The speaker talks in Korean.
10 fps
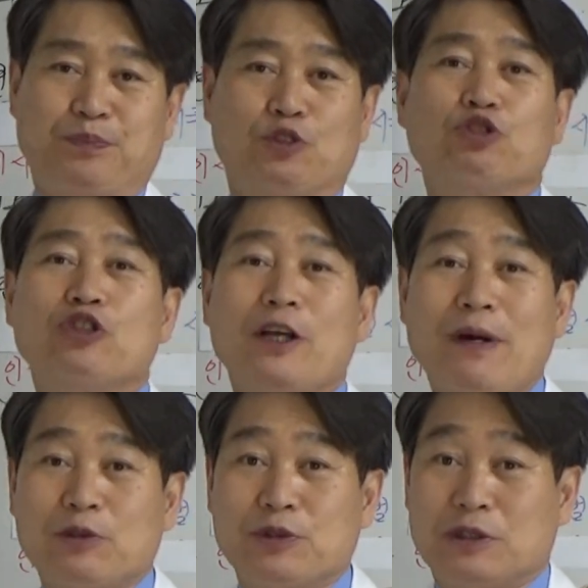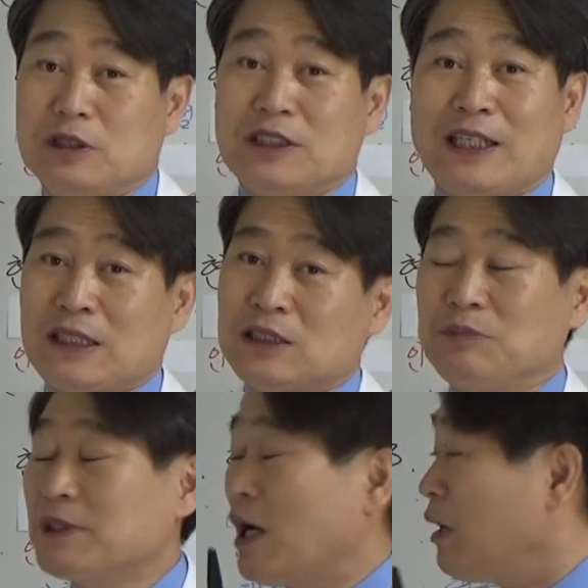누구의 말도 듣지
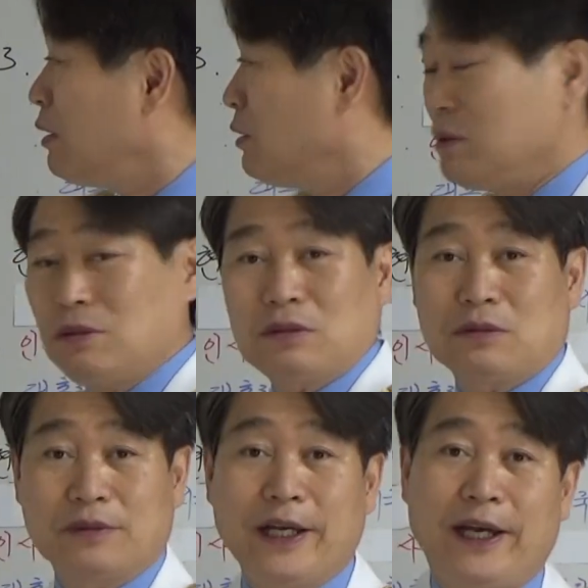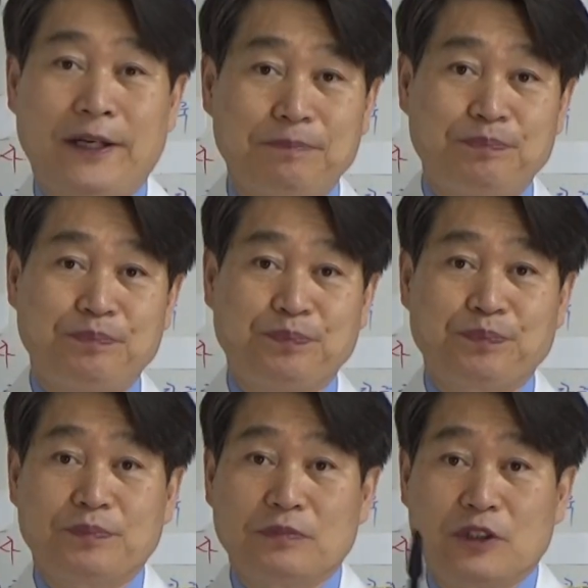않았습니다. 그런데
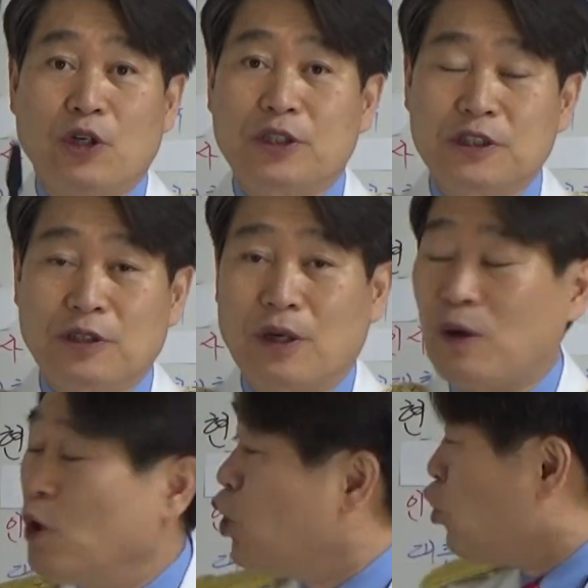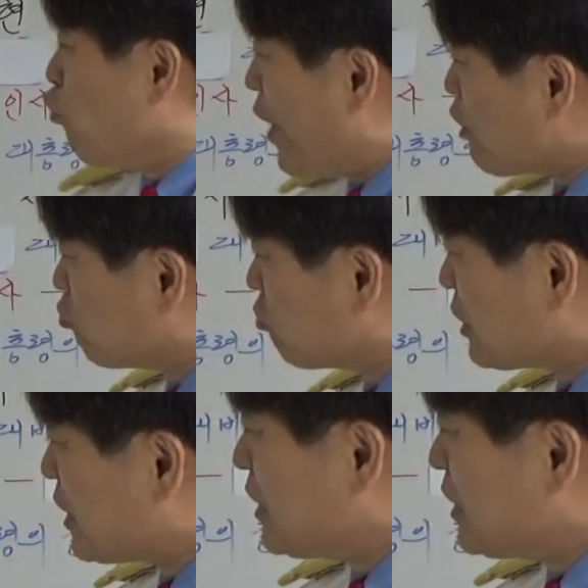여기서 외국